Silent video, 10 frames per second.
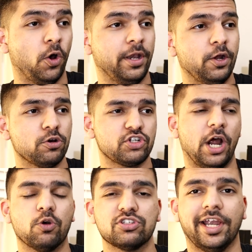और रिकोशे
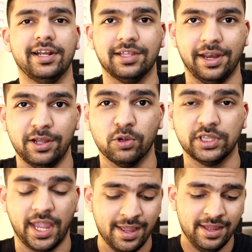आउटसाइड द रिंग
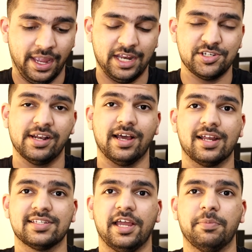होते हैं एंजल
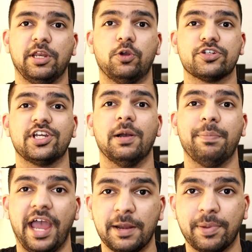गार्जा यहाँ पे रिकोशे का
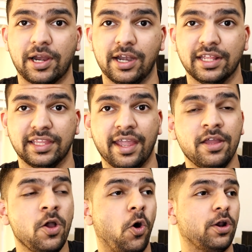पैर पकड़ लेते
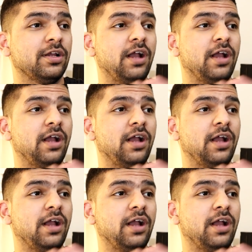हैं और